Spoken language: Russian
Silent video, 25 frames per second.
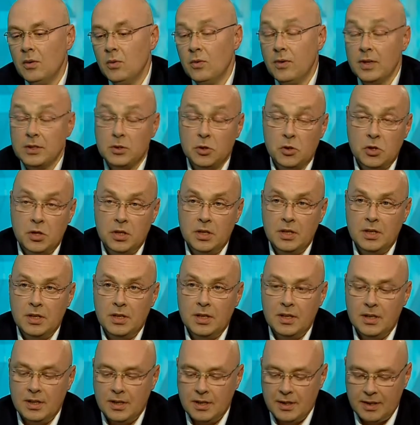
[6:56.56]
у вас
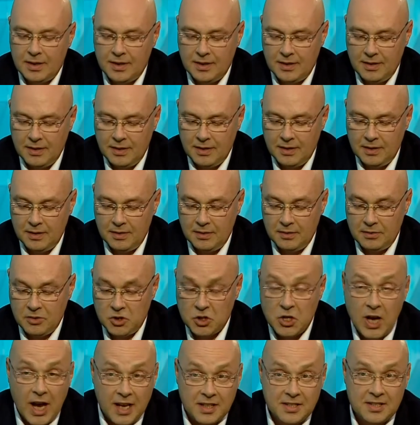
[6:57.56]
очень э,
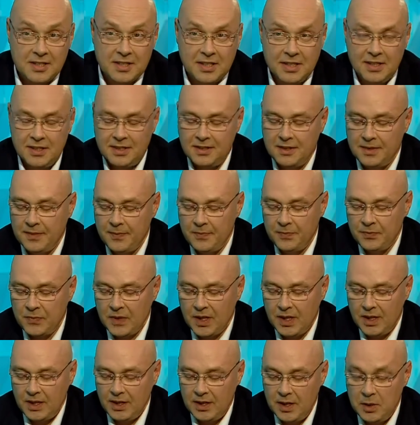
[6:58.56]
часто
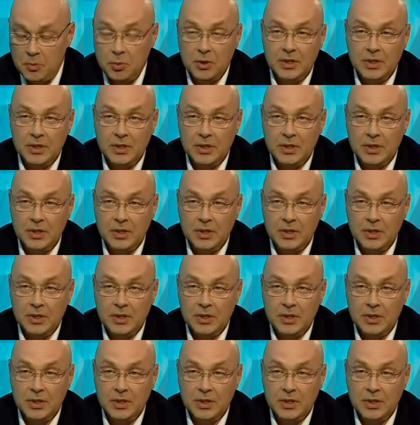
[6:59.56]
и